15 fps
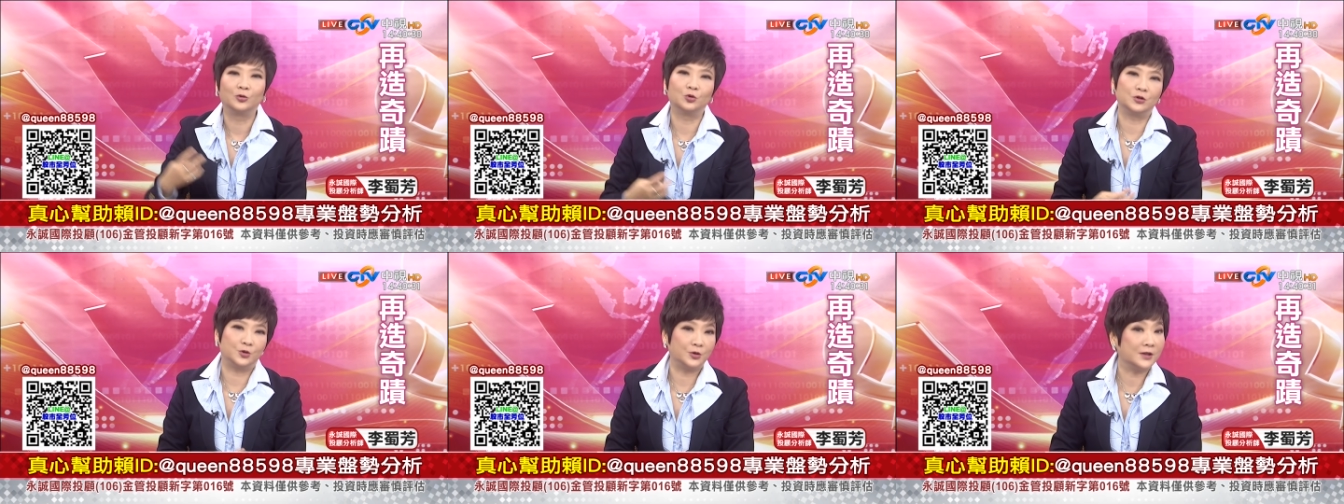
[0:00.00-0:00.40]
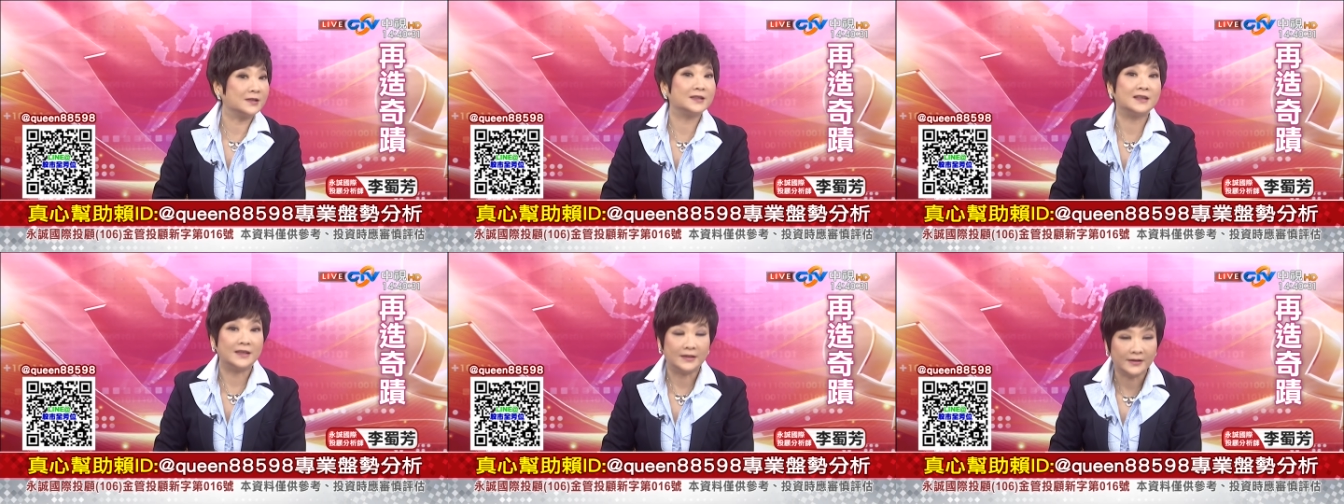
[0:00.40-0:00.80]
我觉得
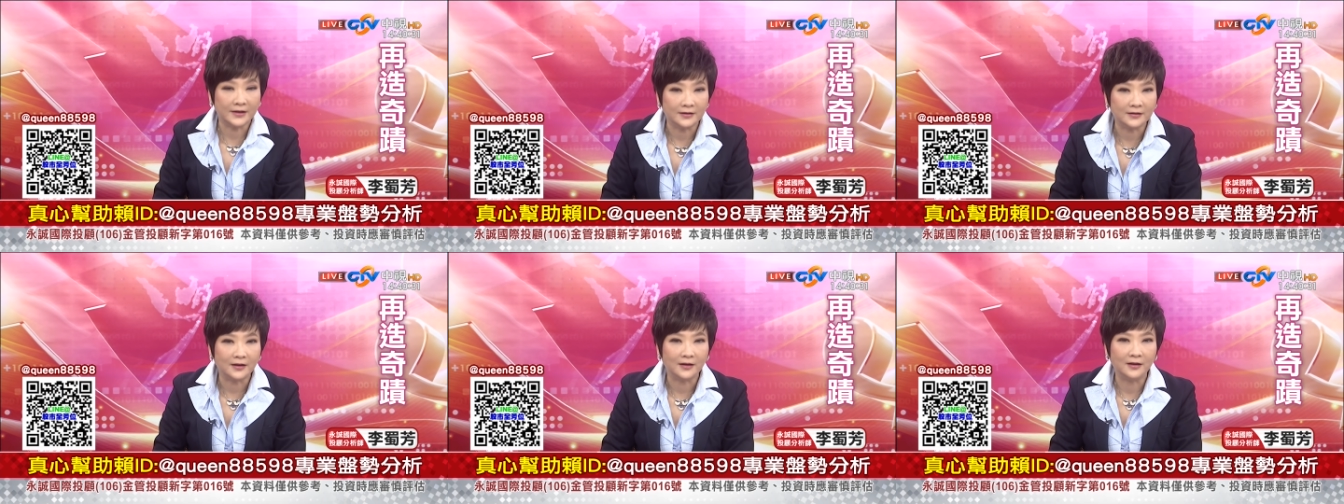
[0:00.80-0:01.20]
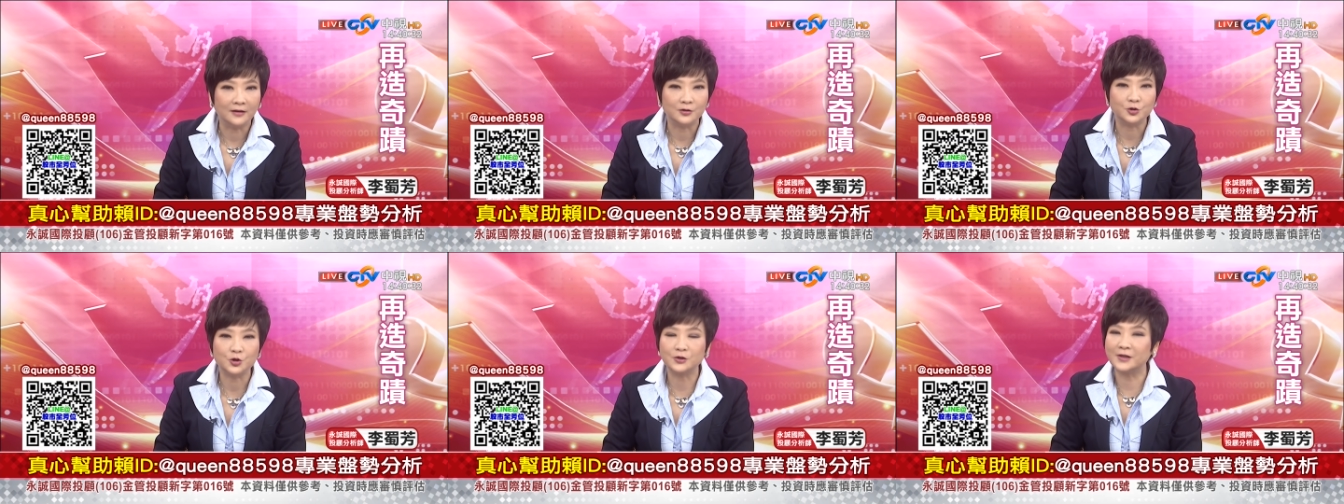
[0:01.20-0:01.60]
是一定的
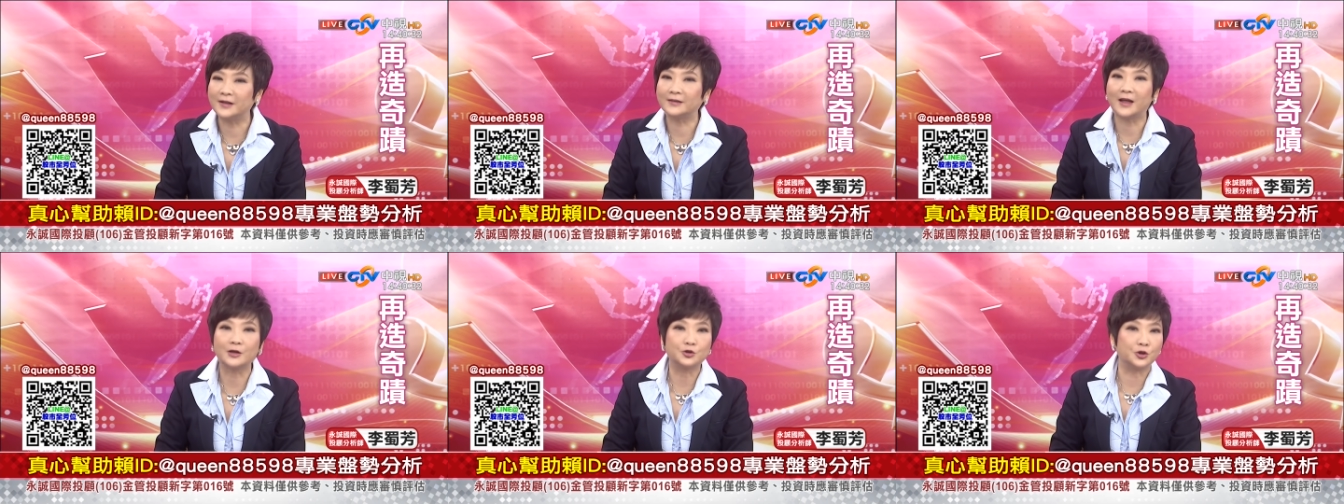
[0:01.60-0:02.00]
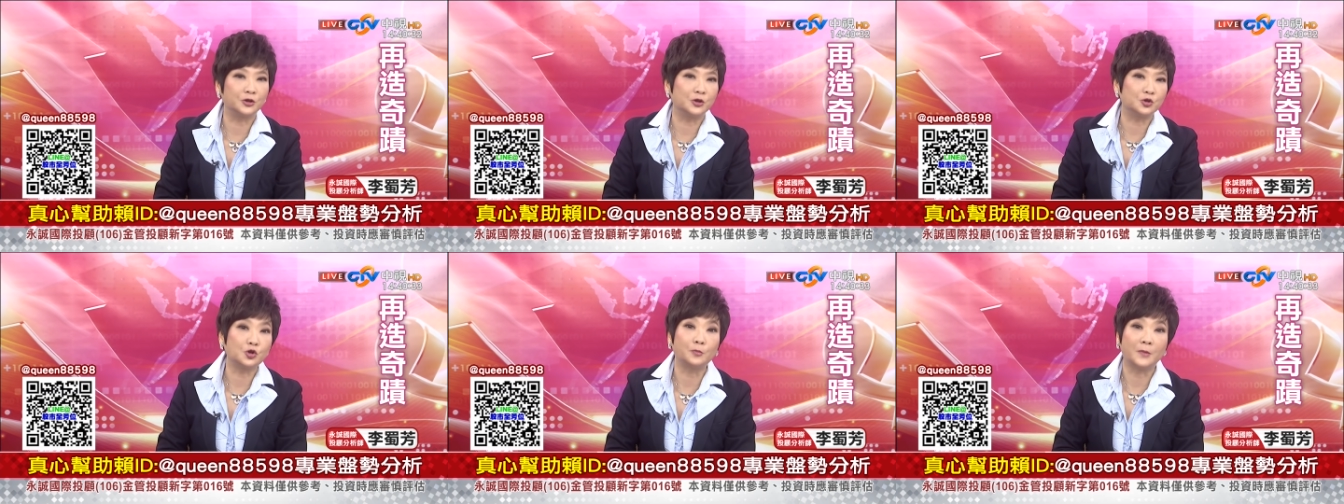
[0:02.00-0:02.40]
哈，就像当时
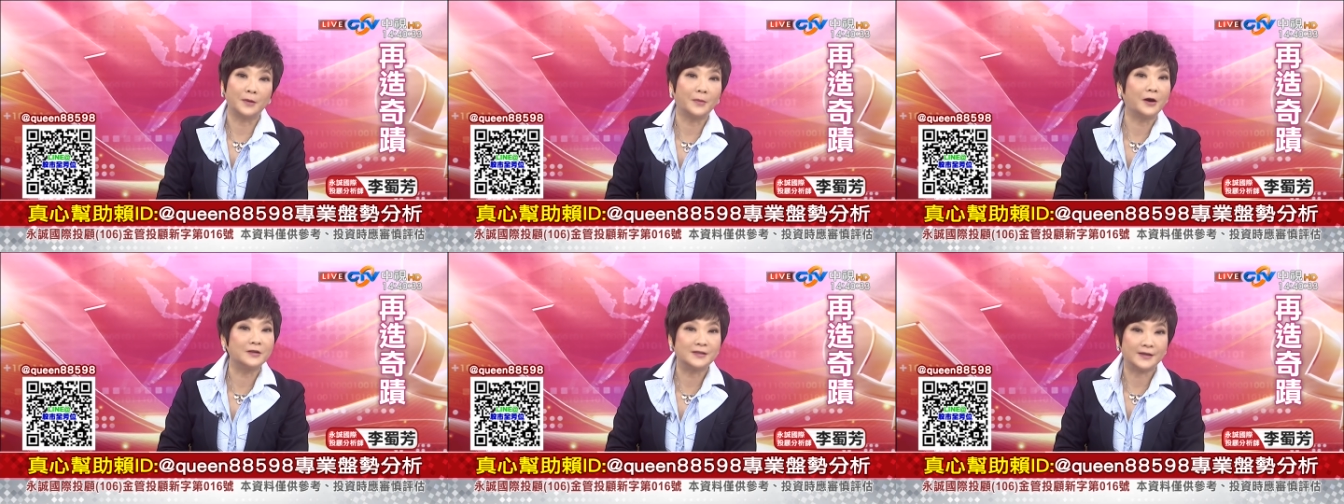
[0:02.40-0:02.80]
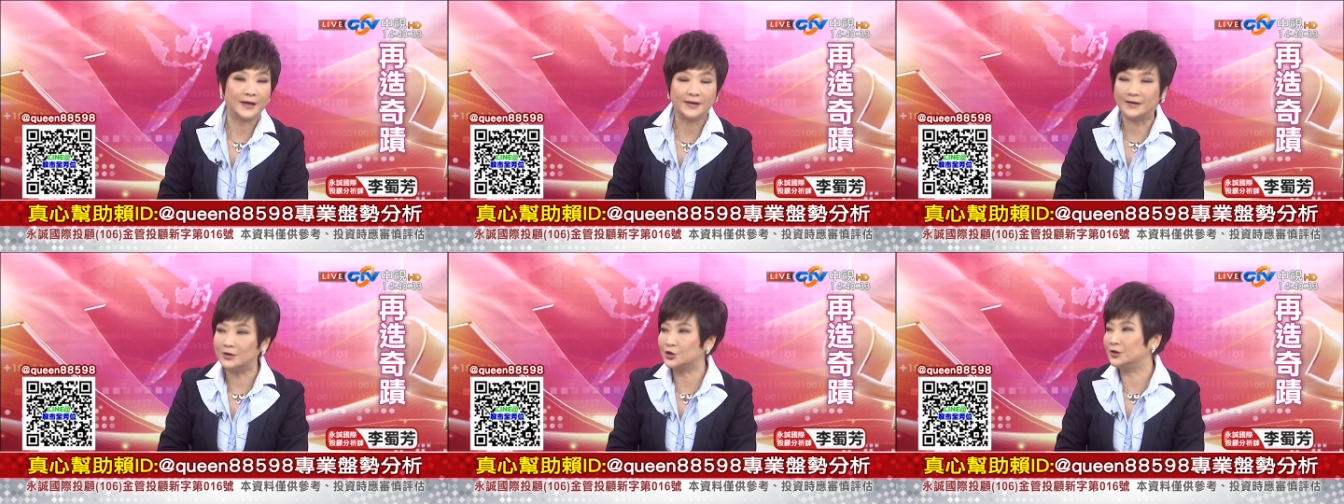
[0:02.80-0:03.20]
的中美贸易协
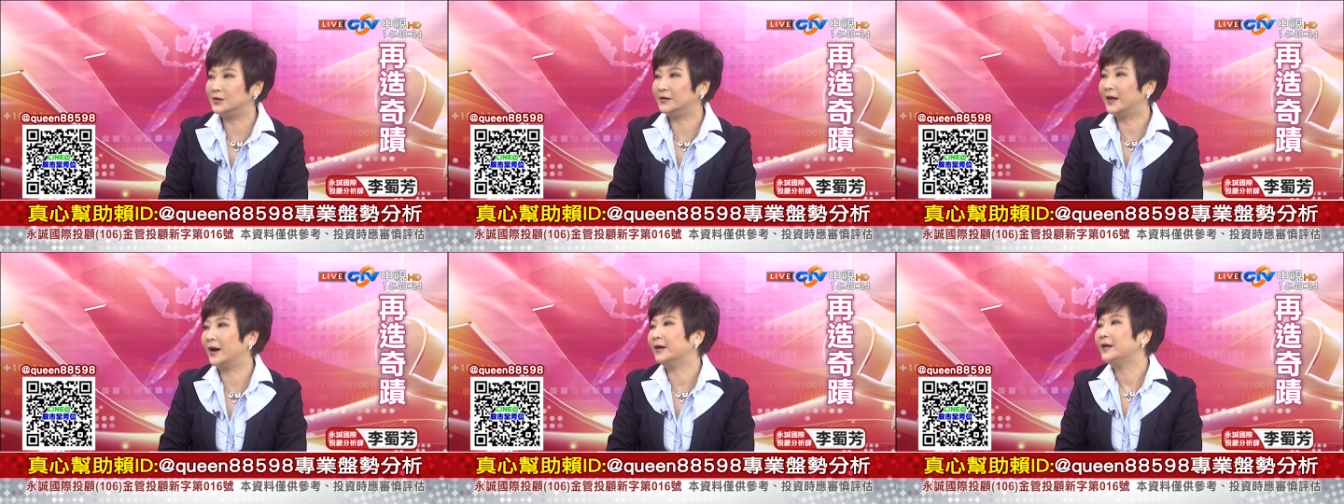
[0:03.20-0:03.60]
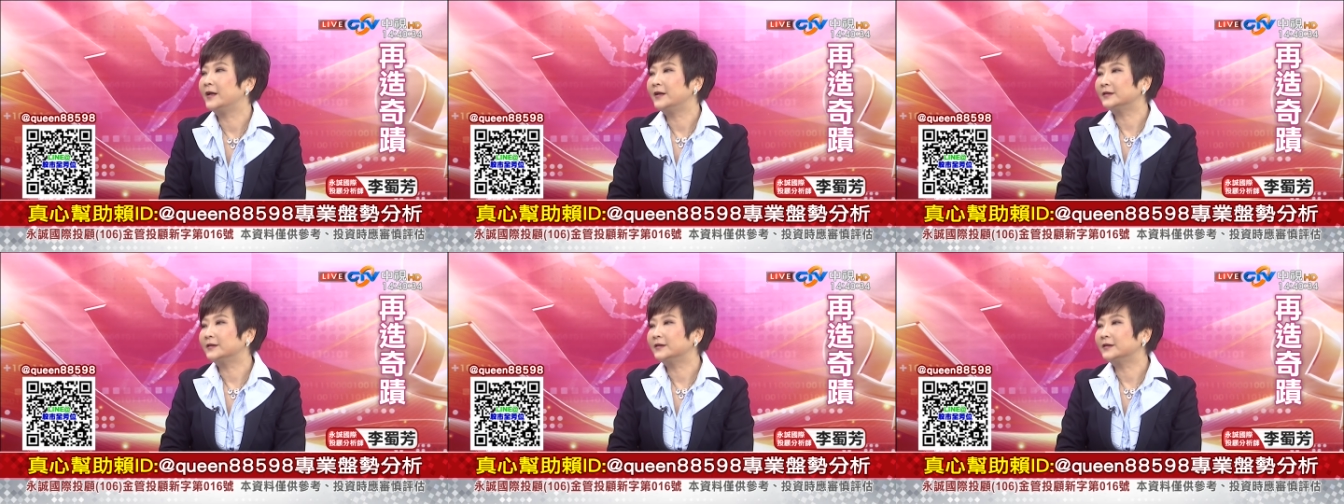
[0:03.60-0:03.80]
议是一样，